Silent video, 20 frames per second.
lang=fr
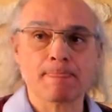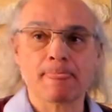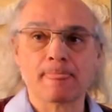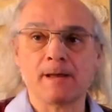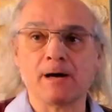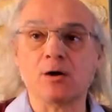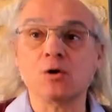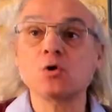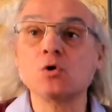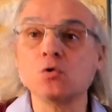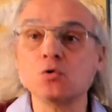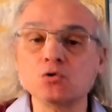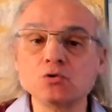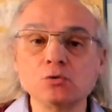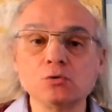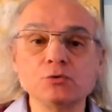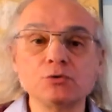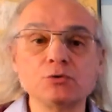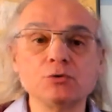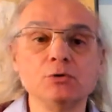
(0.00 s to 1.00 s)
Alors,
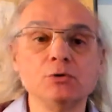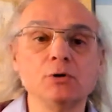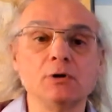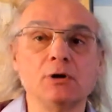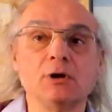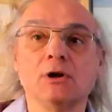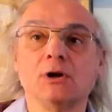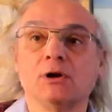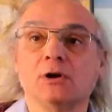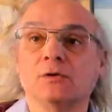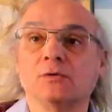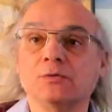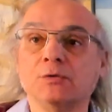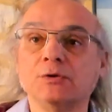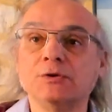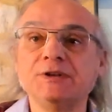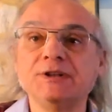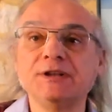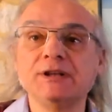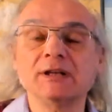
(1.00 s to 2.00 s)
conjoncture
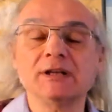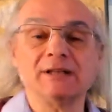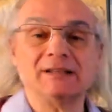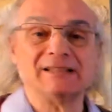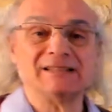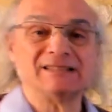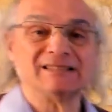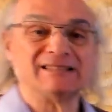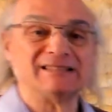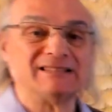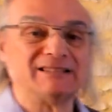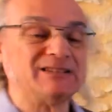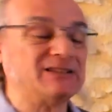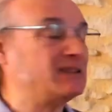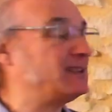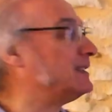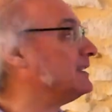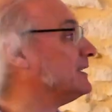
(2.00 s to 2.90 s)
veut dire euh,